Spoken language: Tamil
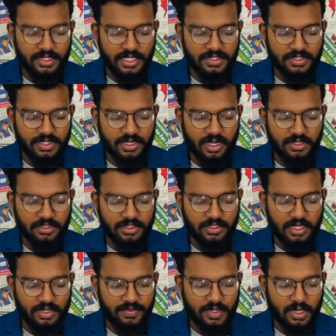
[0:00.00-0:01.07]
நேற்று கட்சித்
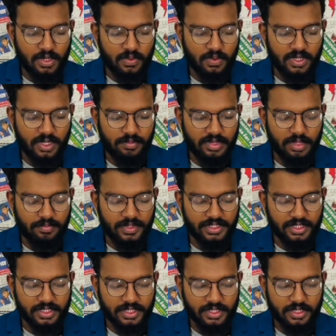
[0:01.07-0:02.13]
தலைவர்கள் கூட்டம்
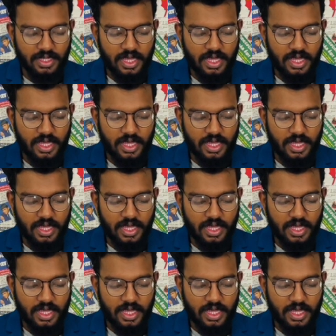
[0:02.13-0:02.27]
இடம்பெற்றது